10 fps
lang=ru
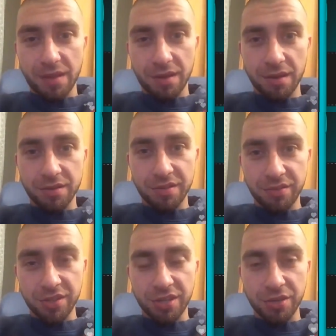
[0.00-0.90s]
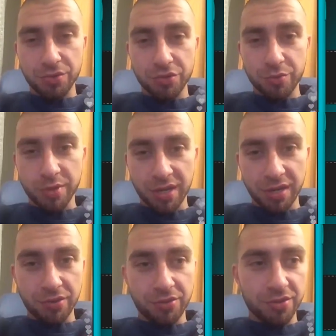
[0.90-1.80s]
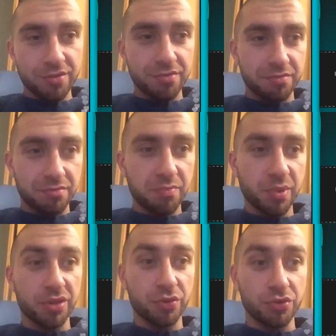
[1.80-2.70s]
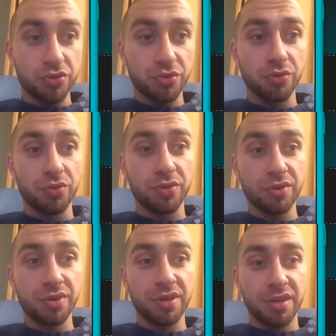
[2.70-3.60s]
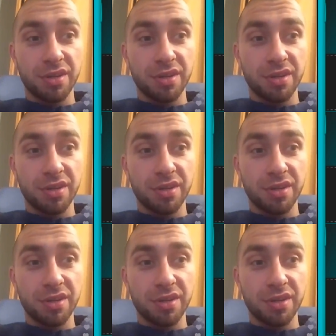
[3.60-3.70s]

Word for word: э, невинные люди умирают, про то, что